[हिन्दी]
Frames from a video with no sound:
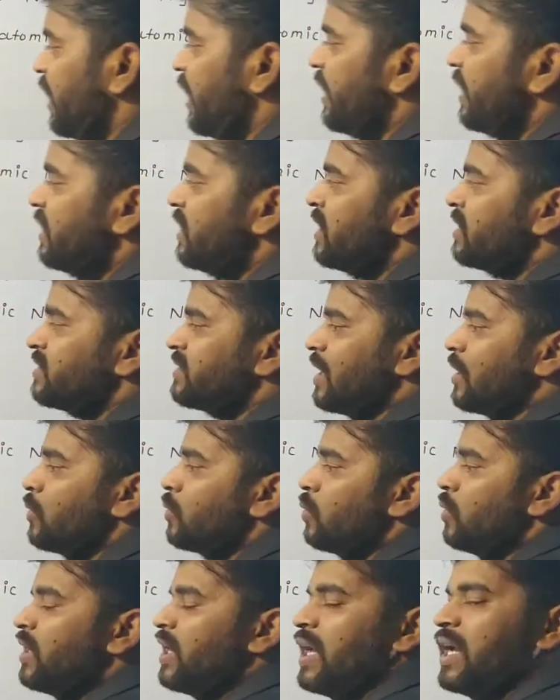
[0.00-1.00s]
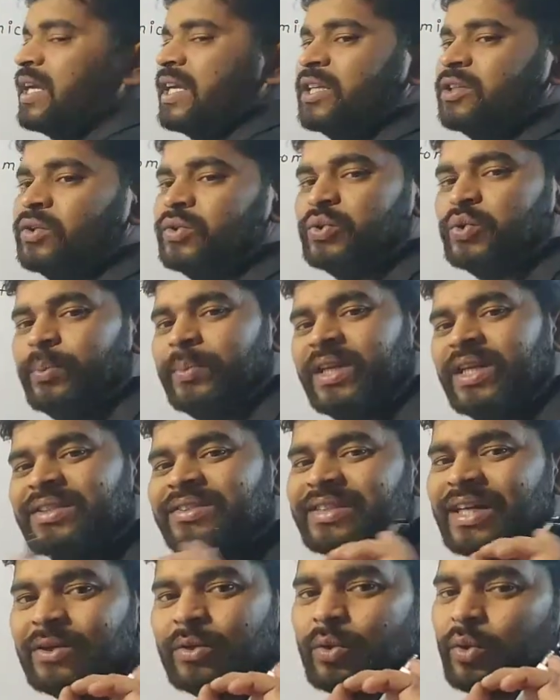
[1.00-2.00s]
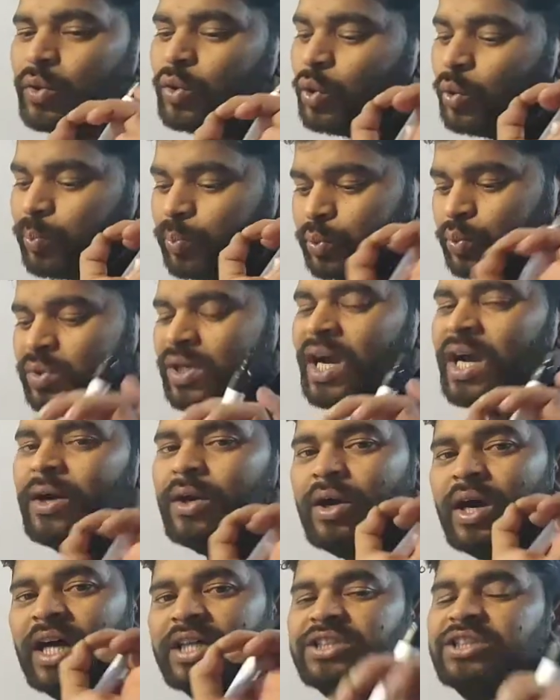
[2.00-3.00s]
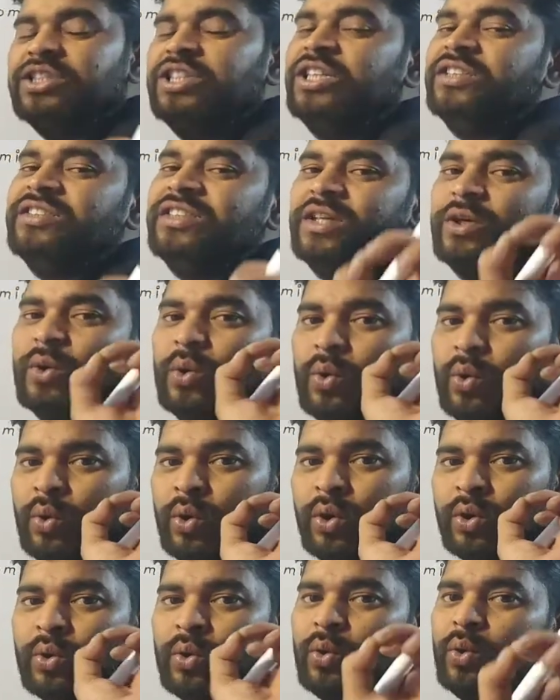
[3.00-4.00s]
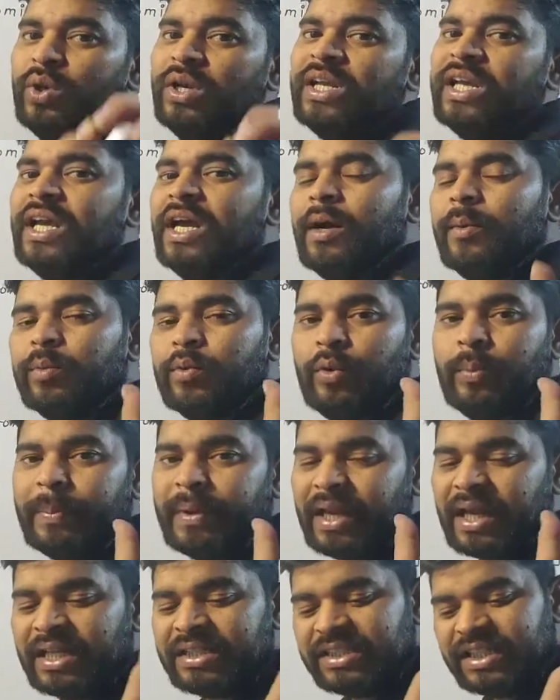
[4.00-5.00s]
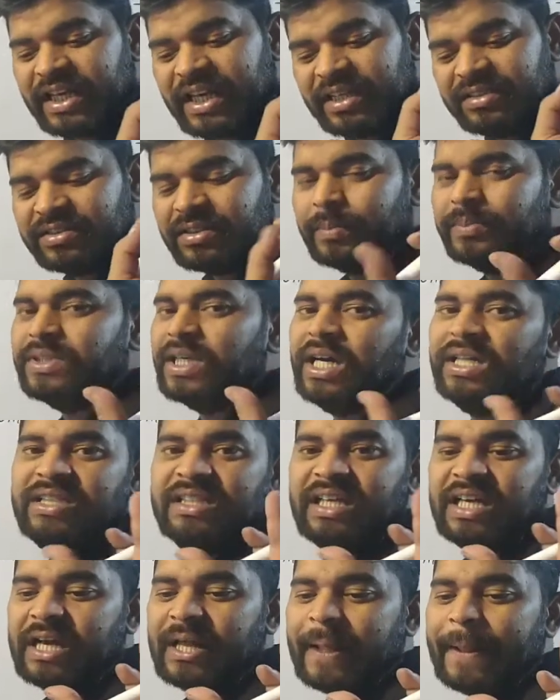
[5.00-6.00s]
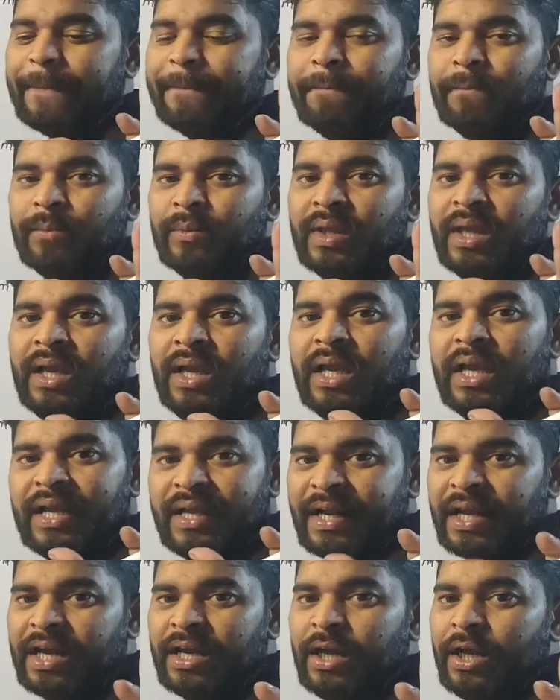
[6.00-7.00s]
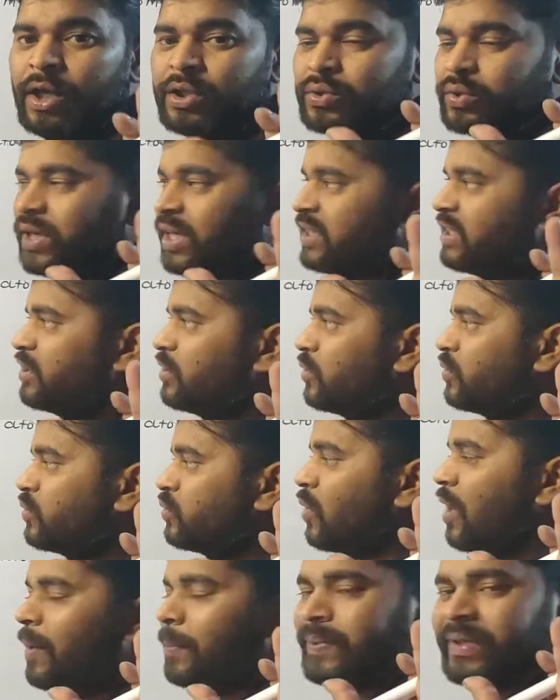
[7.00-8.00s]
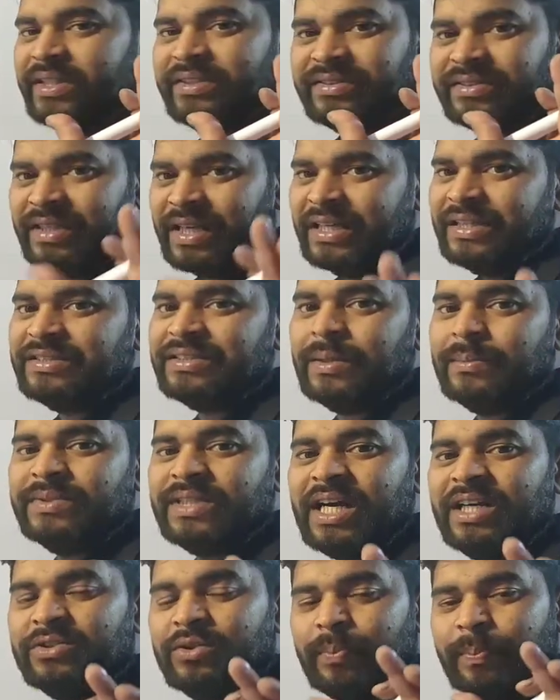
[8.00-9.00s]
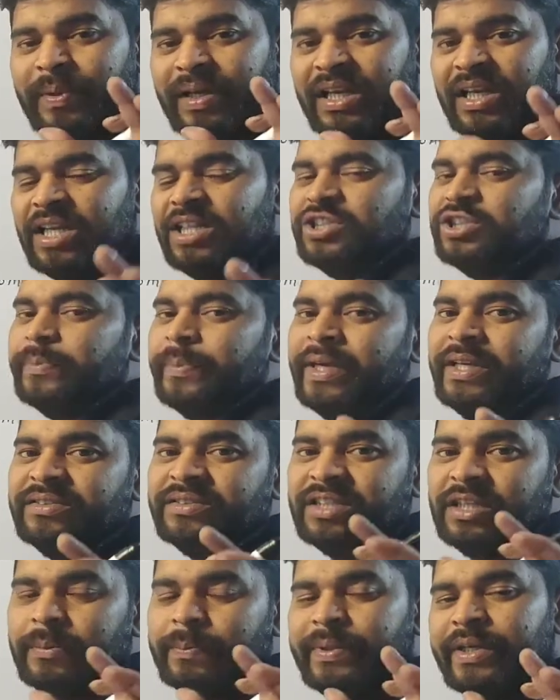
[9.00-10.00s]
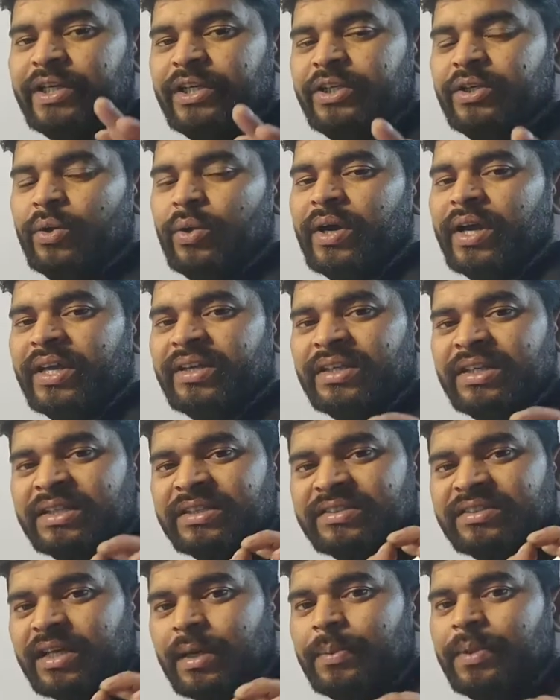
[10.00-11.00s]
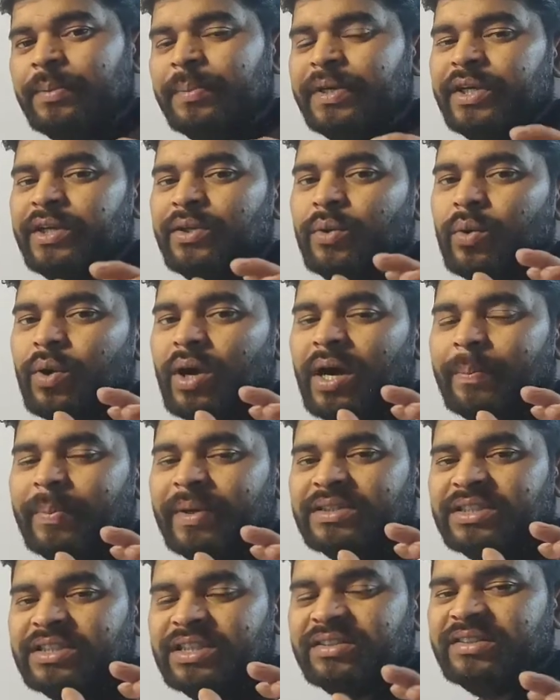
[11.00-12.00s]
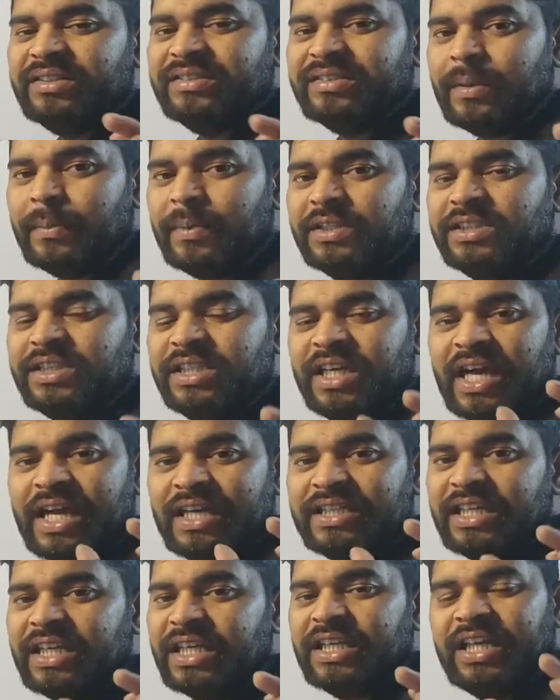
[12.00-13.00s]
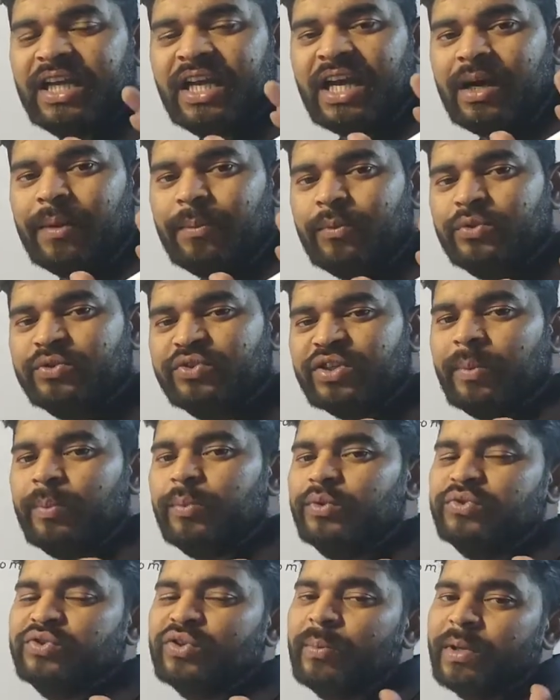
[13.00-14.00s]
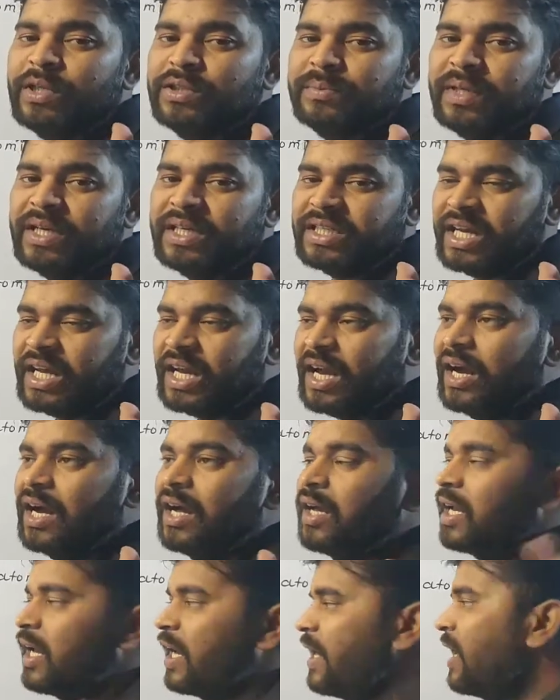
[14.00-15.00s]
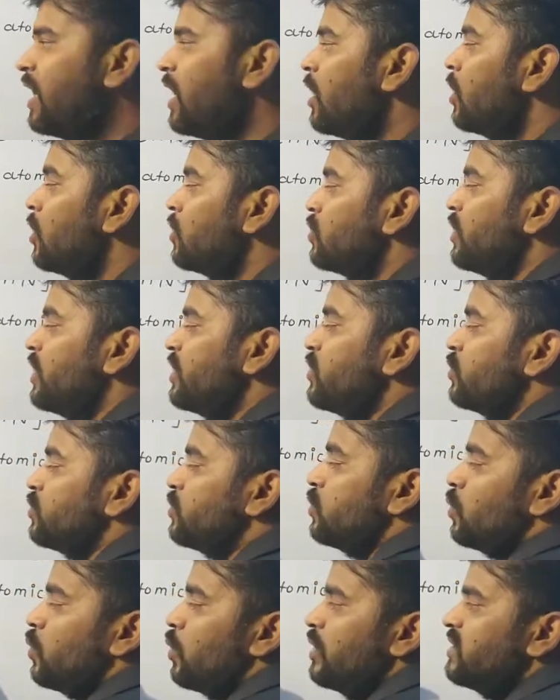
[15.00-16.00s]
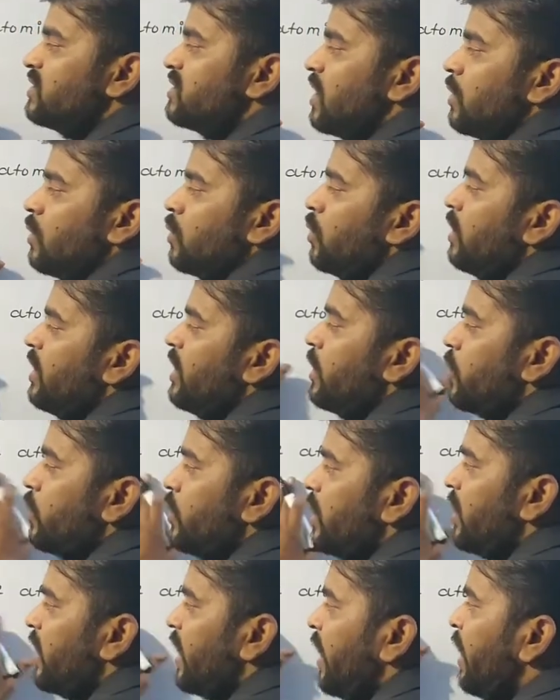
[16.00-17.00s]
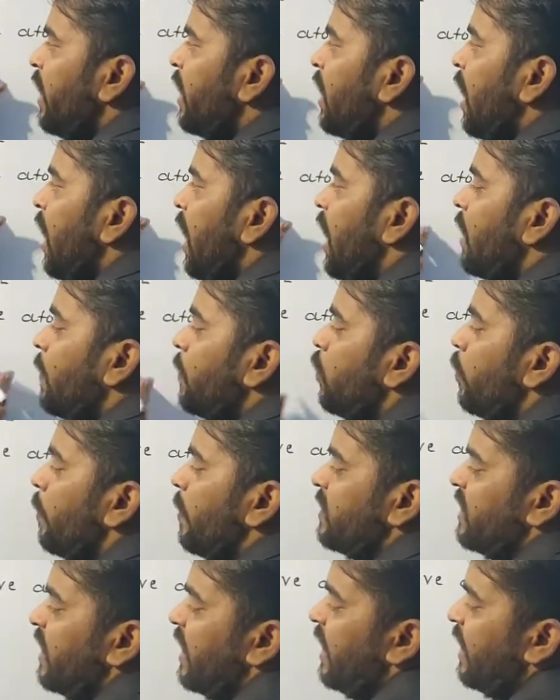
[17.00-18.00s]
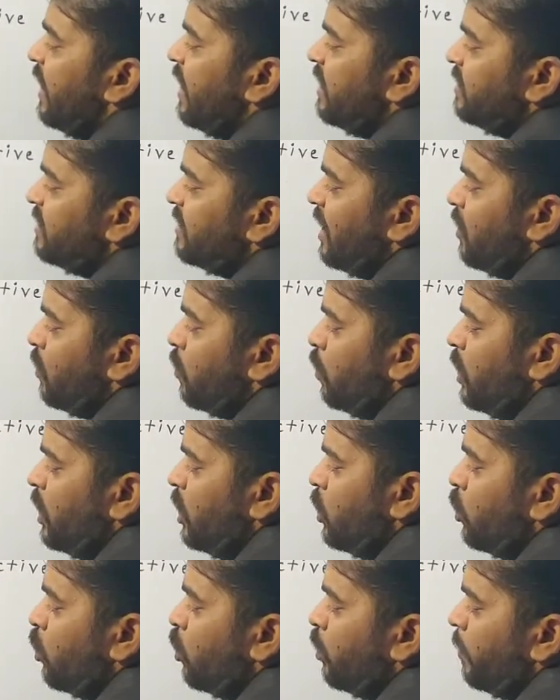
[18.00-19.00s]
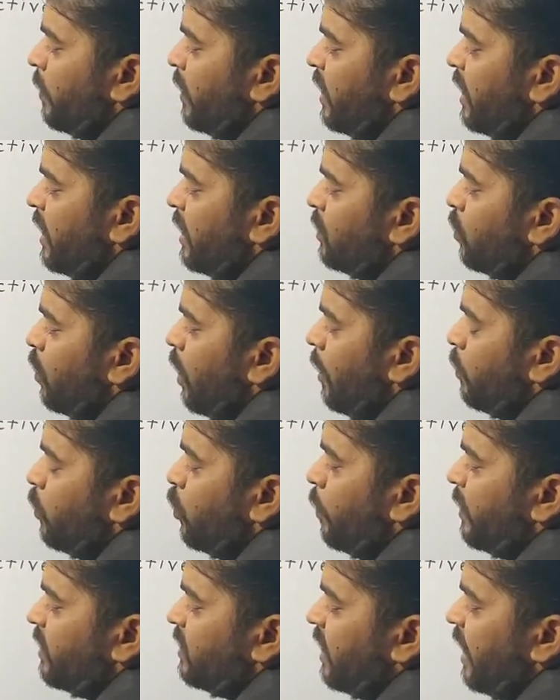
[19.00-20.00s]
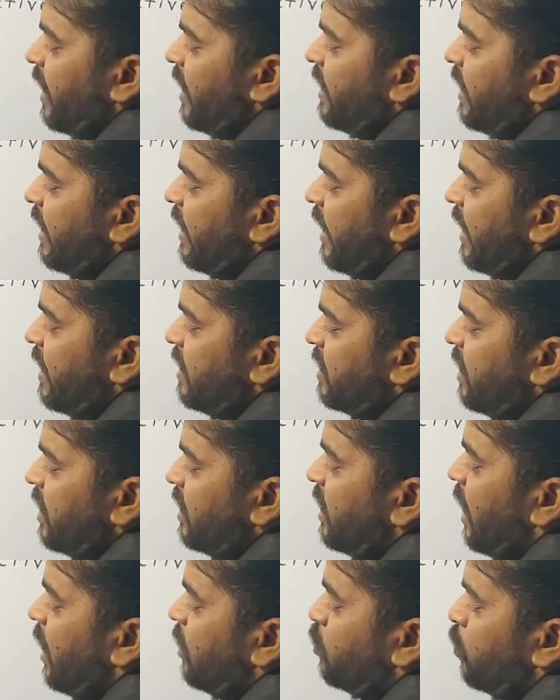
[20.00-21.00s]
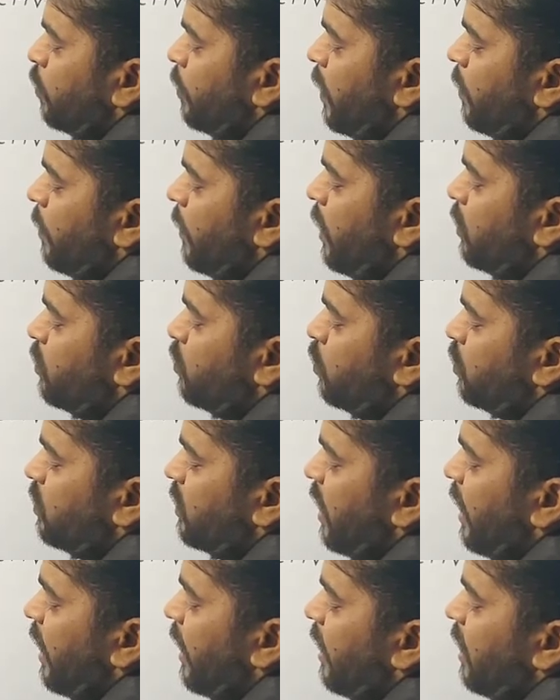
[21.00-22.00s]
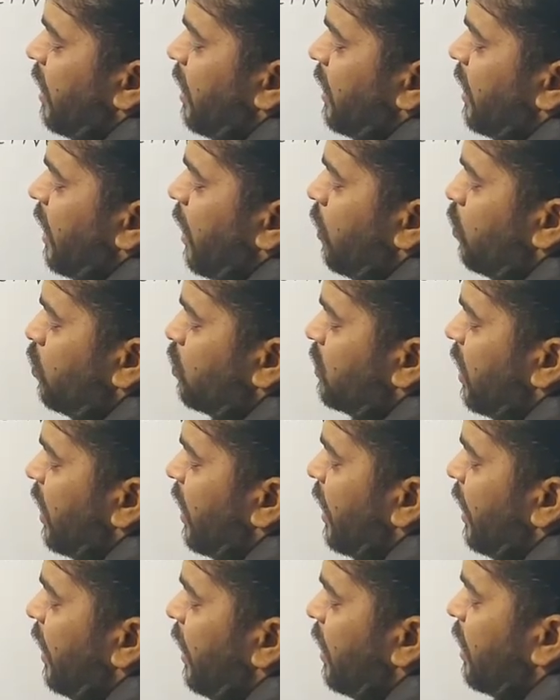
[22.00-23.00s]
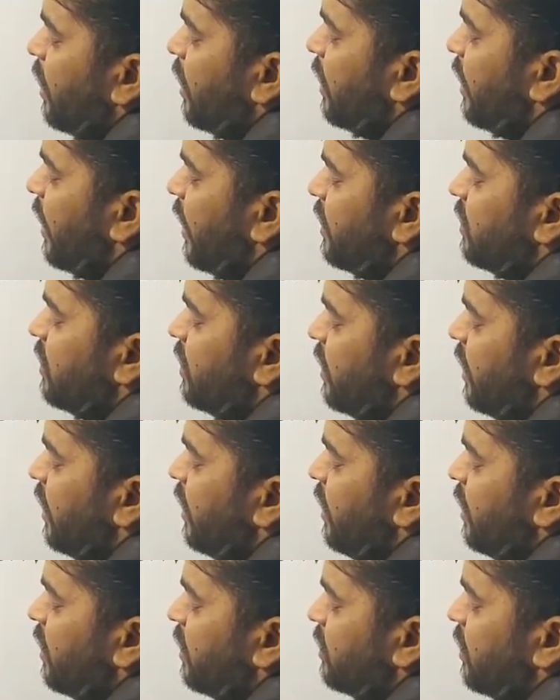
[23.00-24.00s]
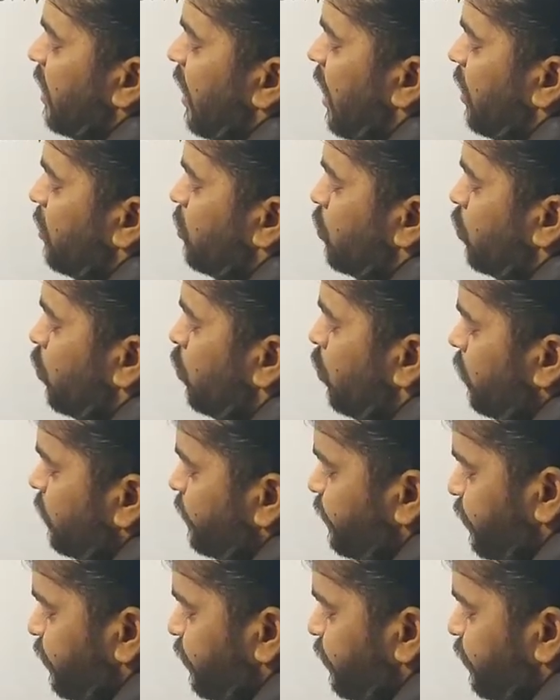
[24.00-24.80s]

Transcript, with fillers: पता है ये संकुल है ये दोस्तों मैंने संकुल को पूरा अच्छे से घोल घोल के आपको पिला दिया है समझा दिया है है ना तो यदि दोस्तों आपने नहीं समझा तो प्लेलिस्ट में इसकी वीडियो है सभी वीडियो को आप अच्छे से समझिएगा देखिएगा आपको सब कुछ समझ में आ जाएगा है ना तो ये दोस्तों कोई संकुल यौगिक है आपको पता है इस संकुल यौगिक में ये तो आपको पता है ये केंद्रीय धातु परमाणु होता है क्या होता है केंद्रीय धातु